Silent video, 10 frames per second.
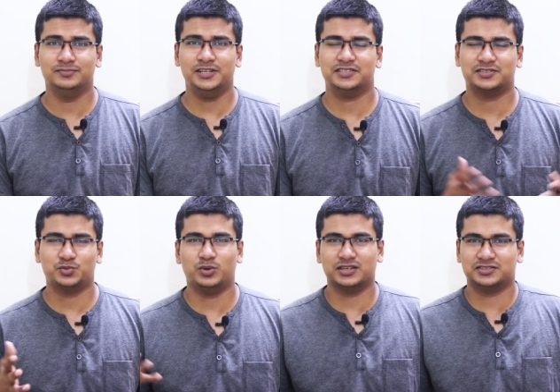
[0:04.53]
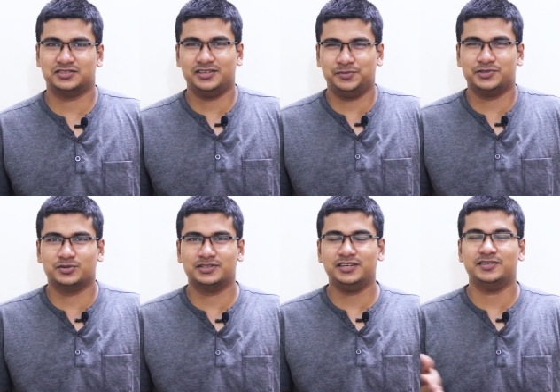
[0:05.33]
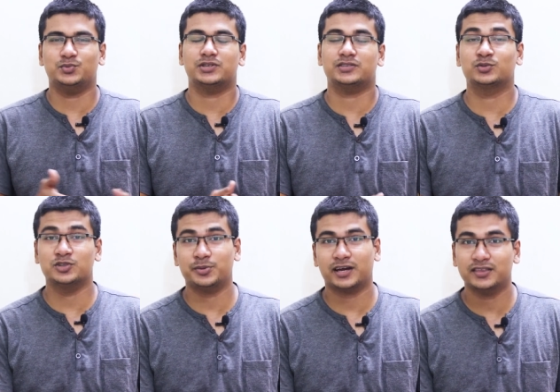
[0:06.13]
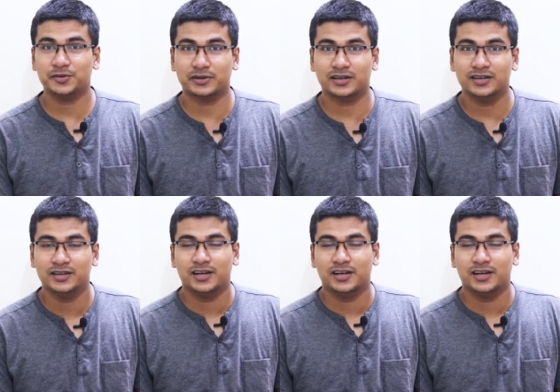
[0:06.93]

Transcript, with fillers: list watched episode series which is গুজবে Kandi দিবেন না